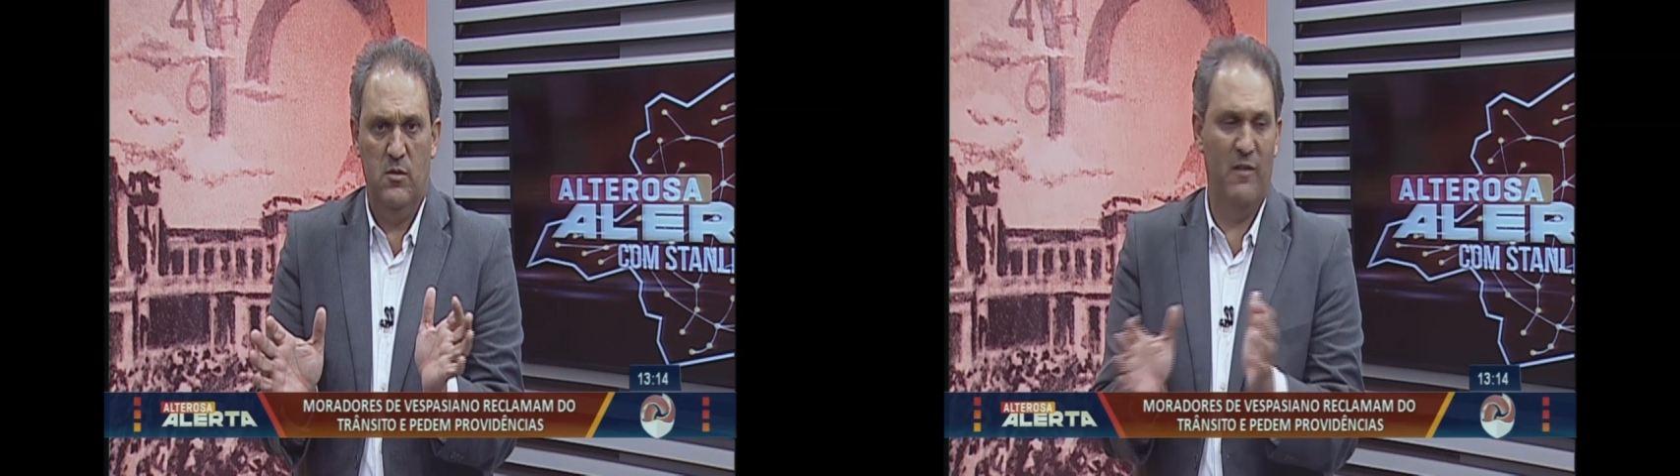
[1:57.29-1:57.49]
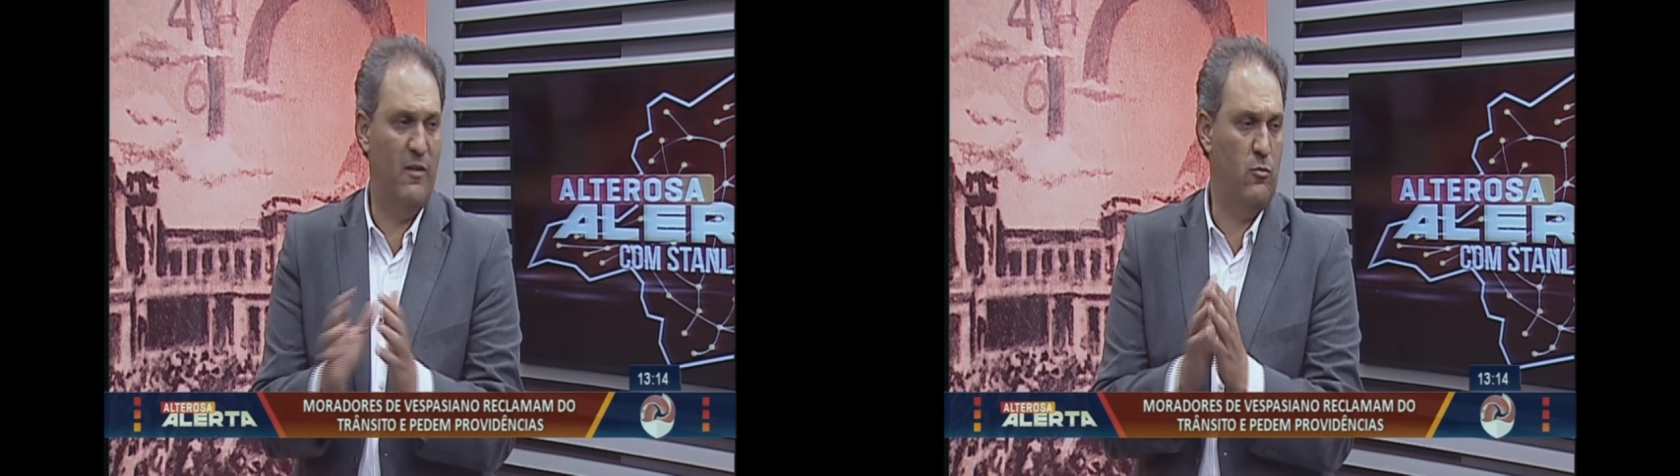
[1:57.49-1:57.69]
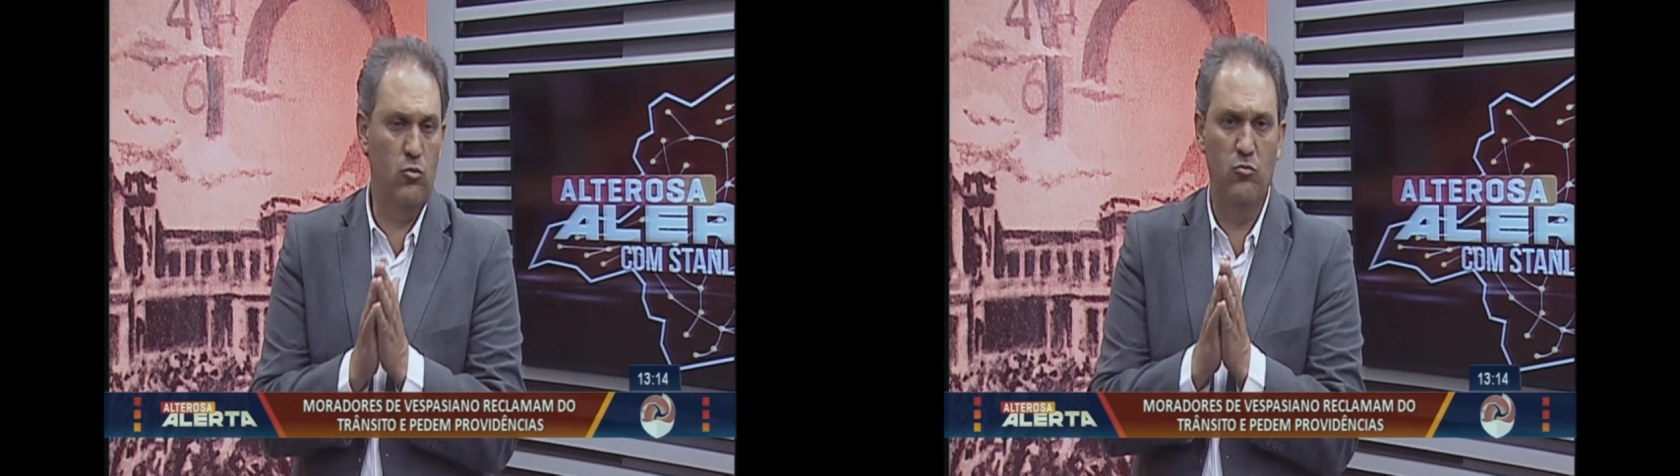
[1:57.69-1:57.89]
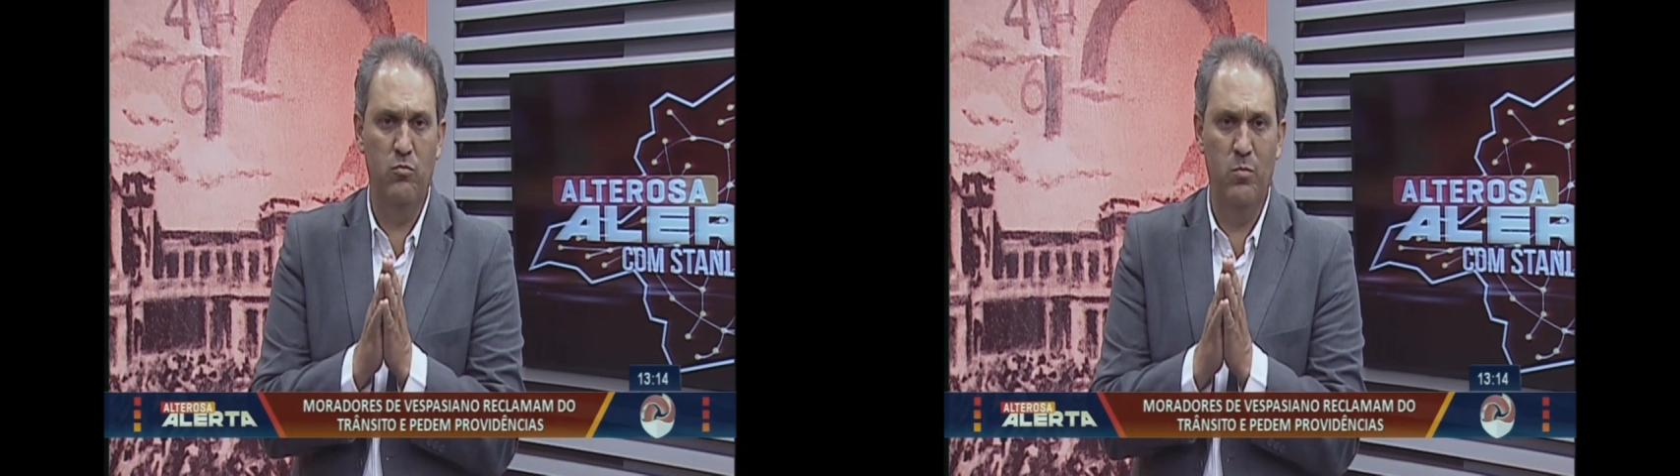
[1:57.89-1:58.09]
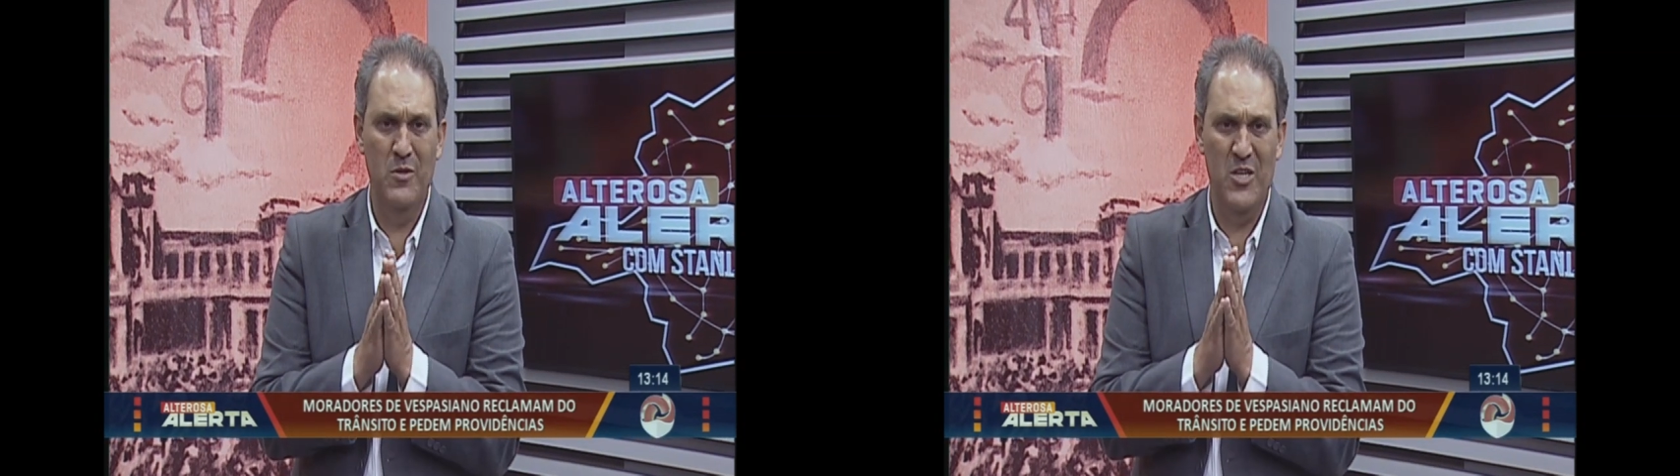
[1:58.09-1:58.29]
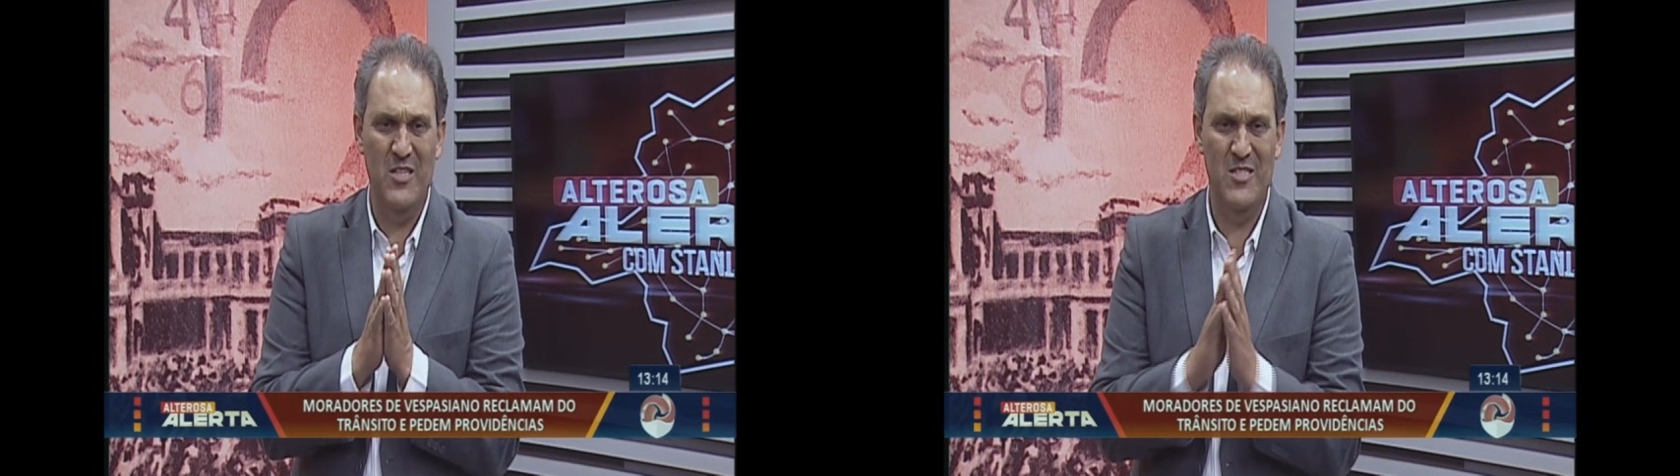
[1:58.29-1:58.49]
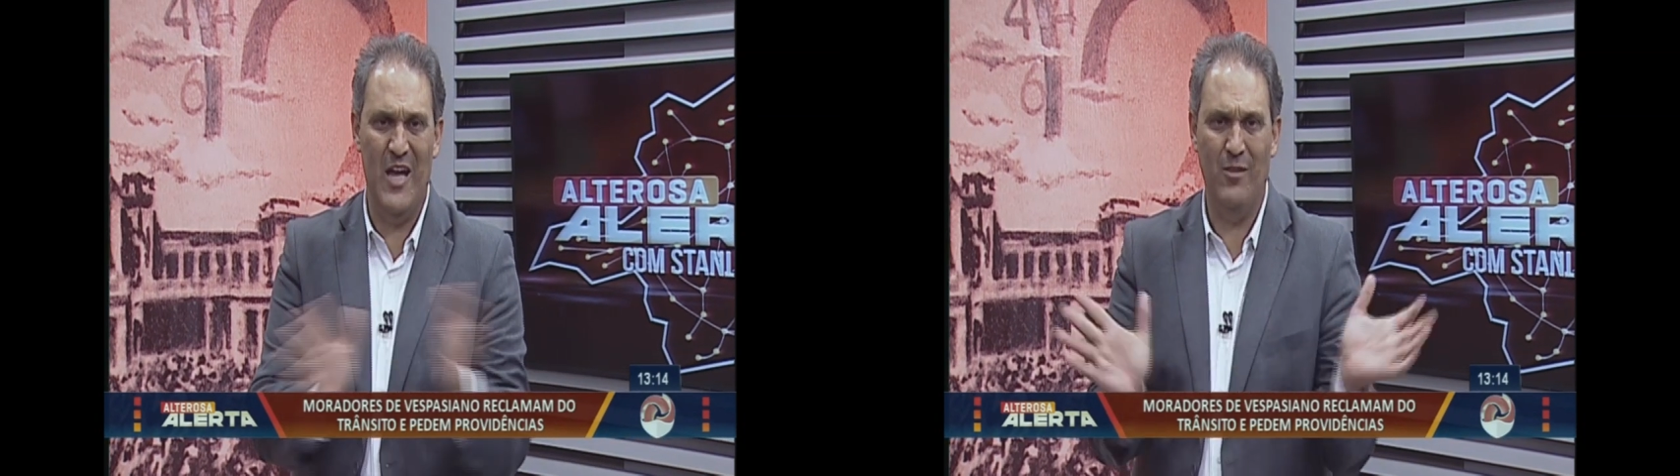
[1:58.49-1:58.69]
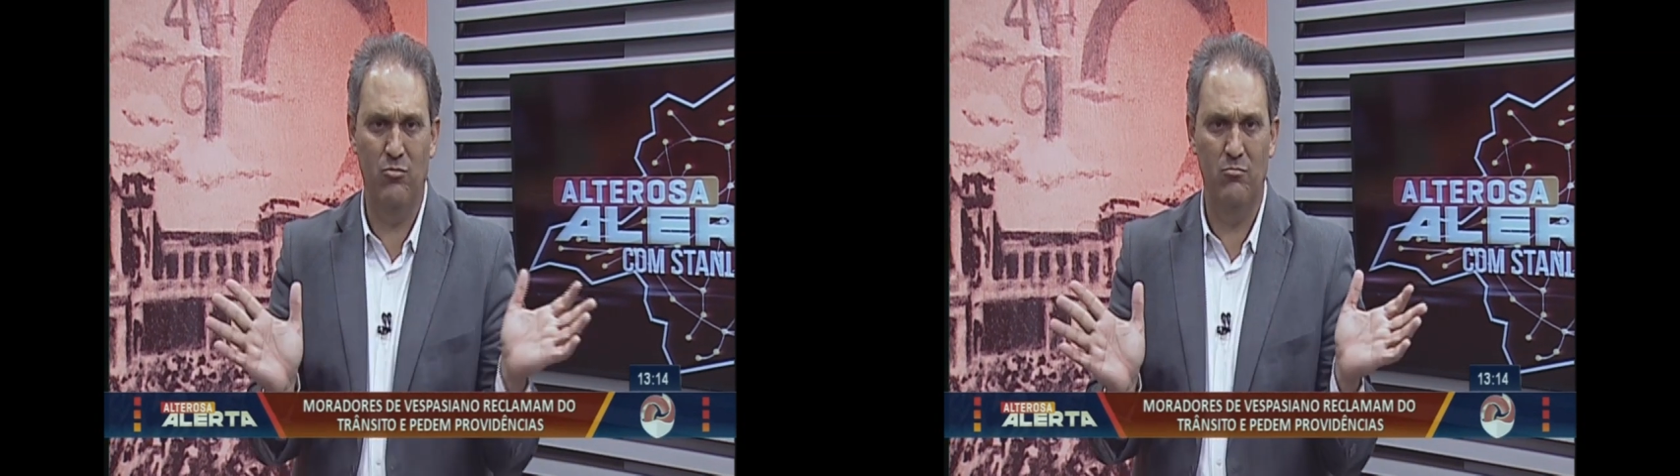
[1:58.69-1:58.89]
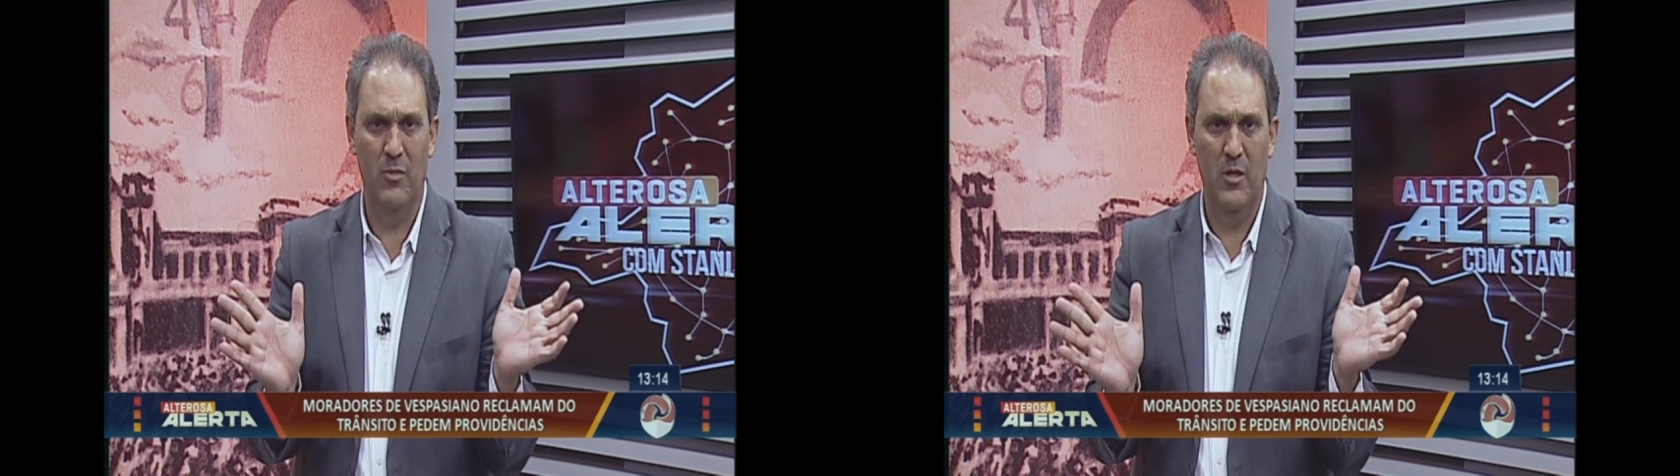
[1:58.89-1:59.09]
estava tudo higienizado,